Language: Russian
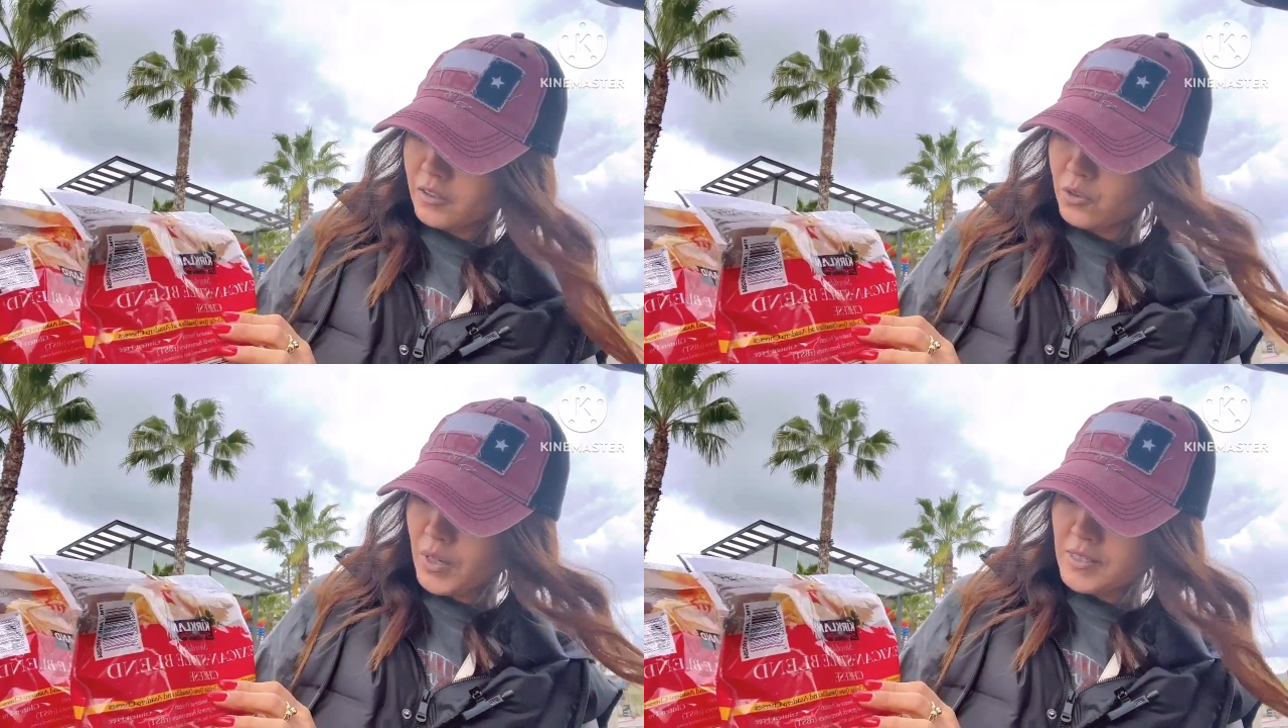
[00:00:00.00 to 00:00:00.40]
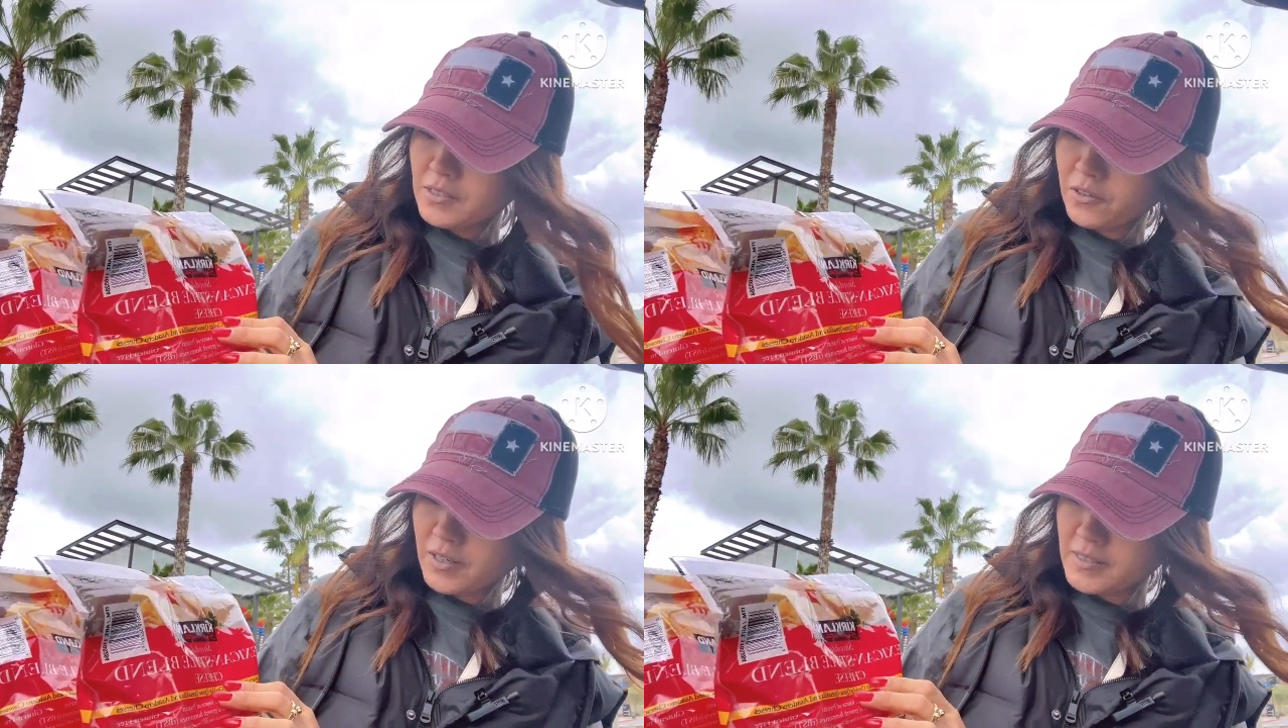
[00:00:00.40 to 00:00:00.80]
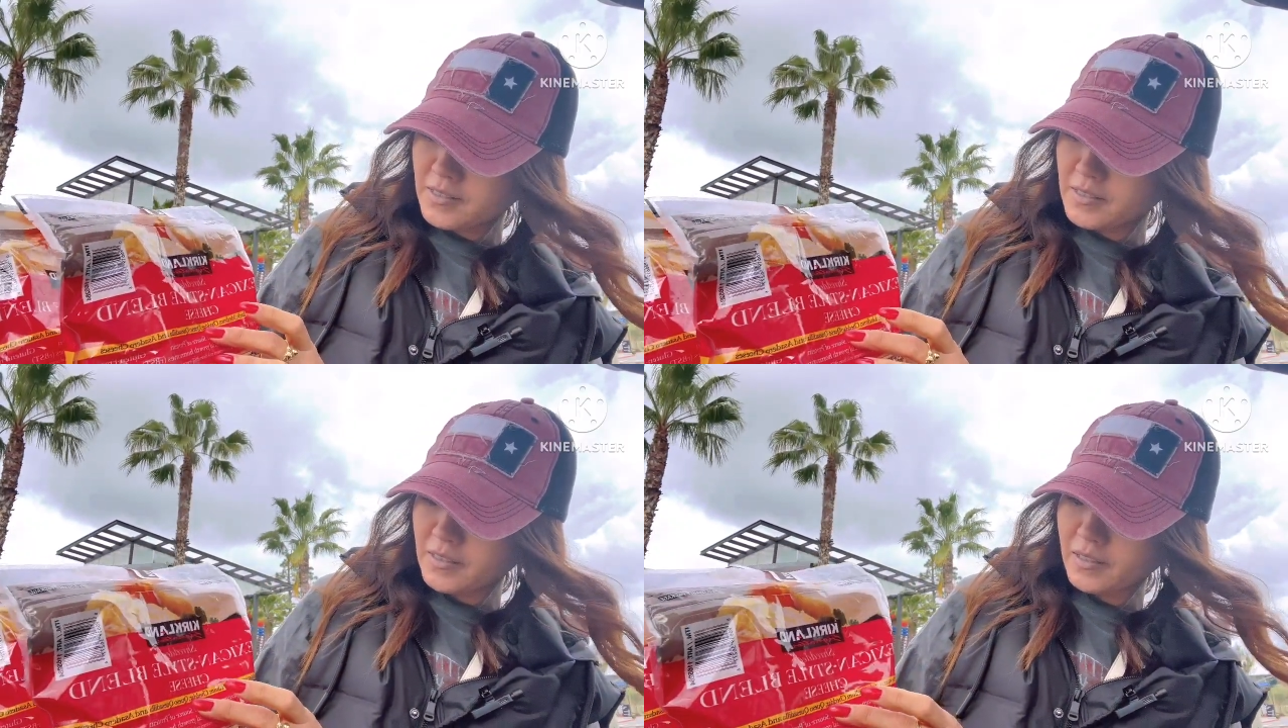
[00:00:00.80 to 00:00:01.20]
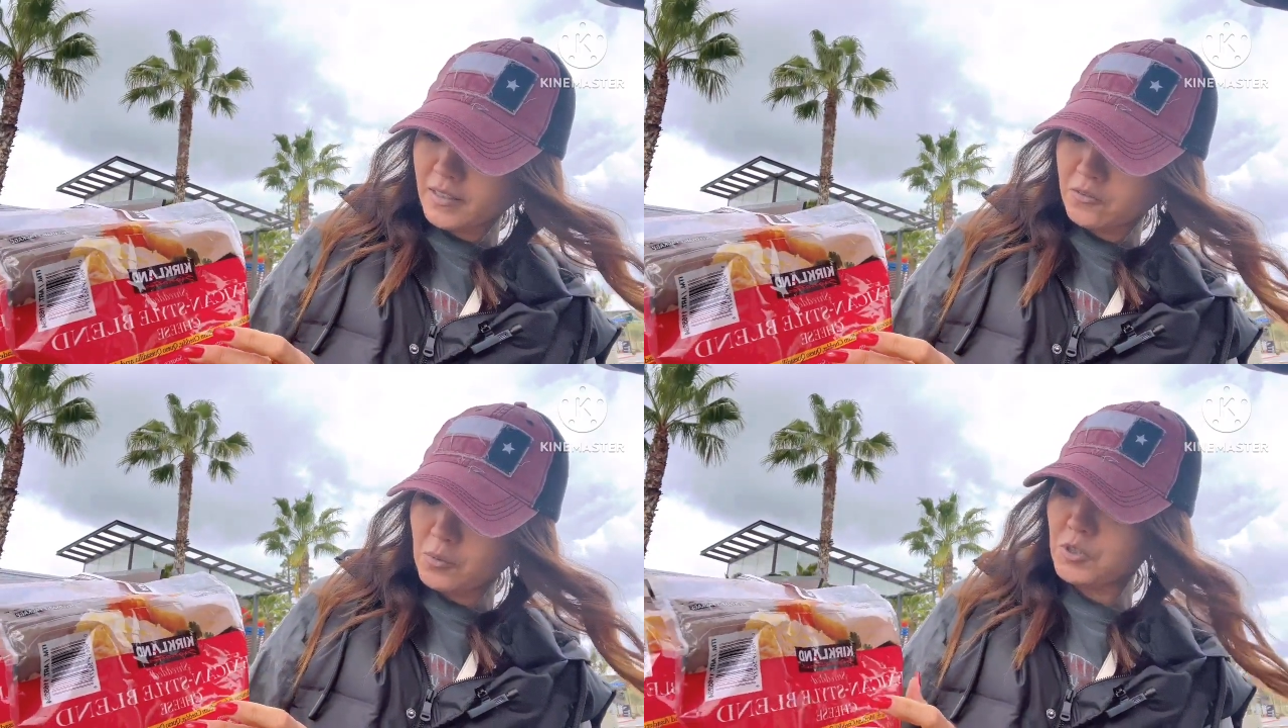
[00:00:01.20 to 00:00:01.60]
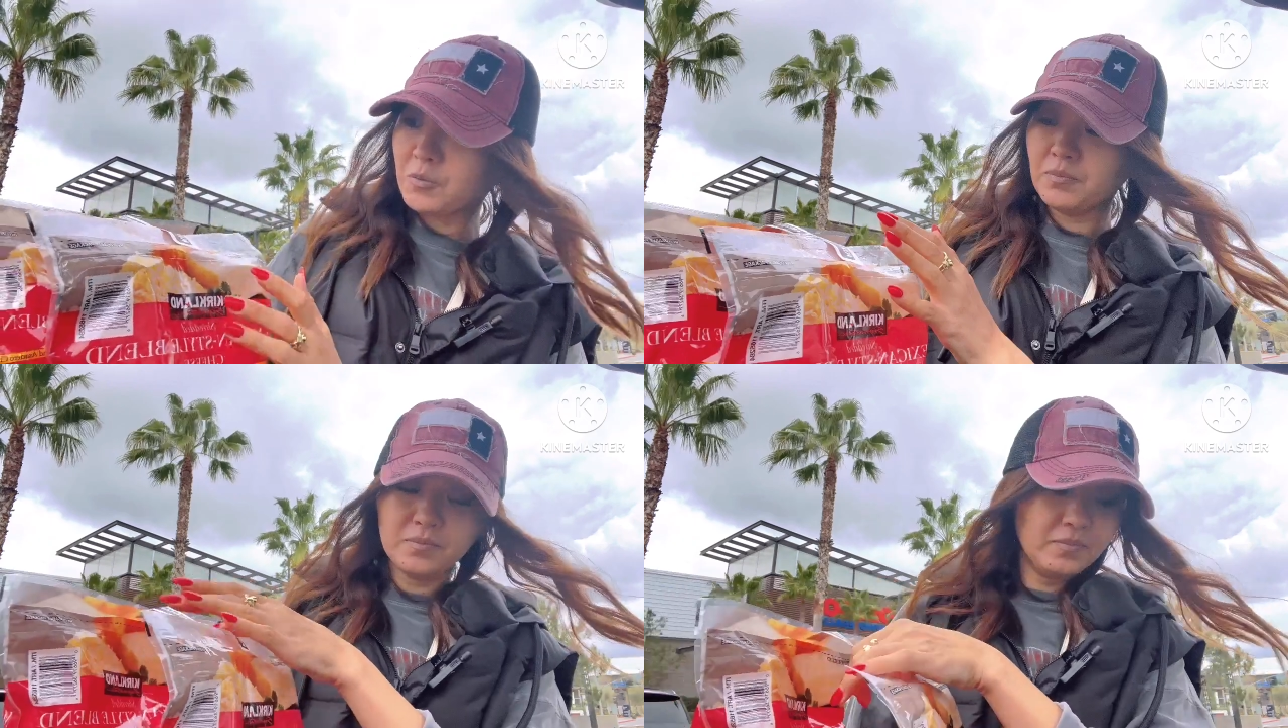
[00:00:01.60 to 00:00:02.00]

квесто, кассадия, в общем,